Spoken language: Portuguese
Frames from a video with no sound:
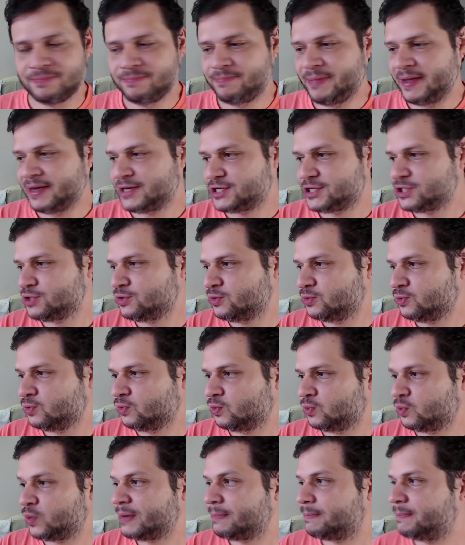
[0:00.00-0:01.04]
pediu
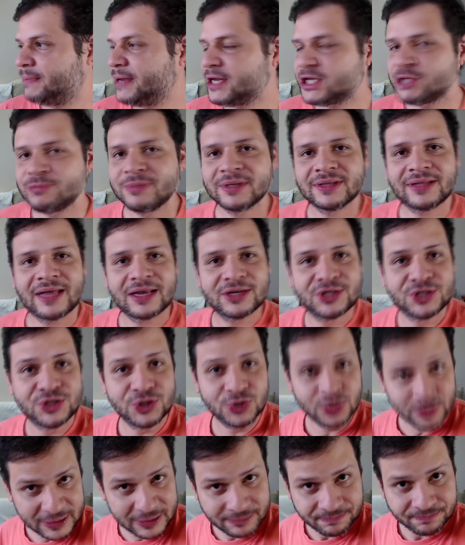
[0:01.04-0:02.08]
o impeachment da
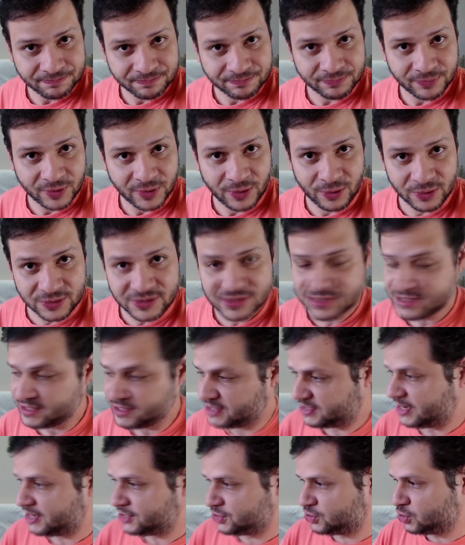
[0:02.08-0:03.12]
Dilma, ou
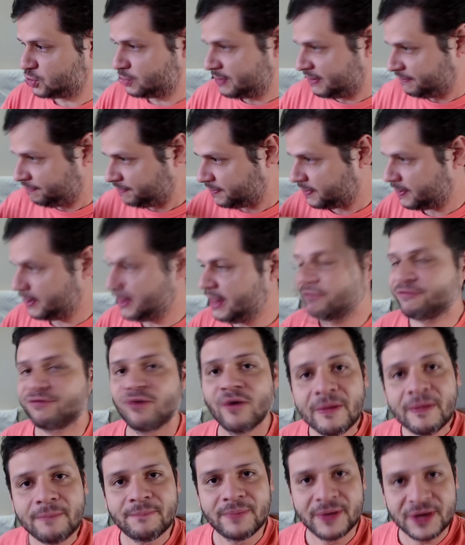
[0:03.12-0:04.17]
seja, a Dilma levou
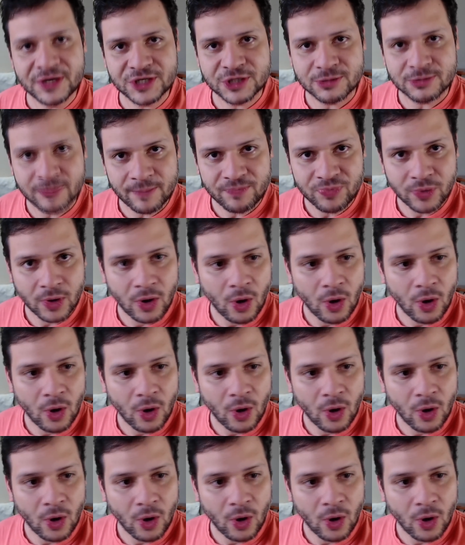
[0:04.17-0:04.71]
o impeachment.